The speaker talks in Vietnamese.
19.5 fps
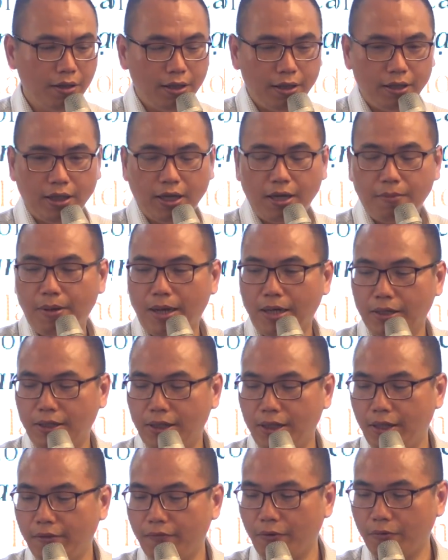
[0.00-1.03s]
Rồi các bạn
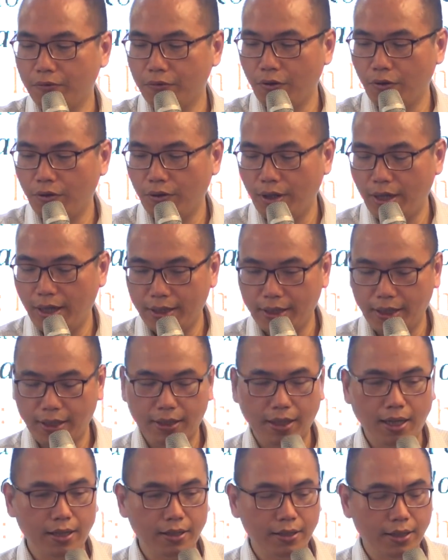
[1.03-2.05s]
chia vòng tròn để nhị
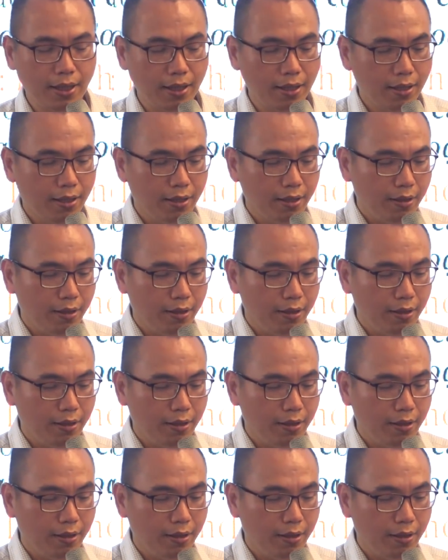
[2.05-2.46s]
thân nha.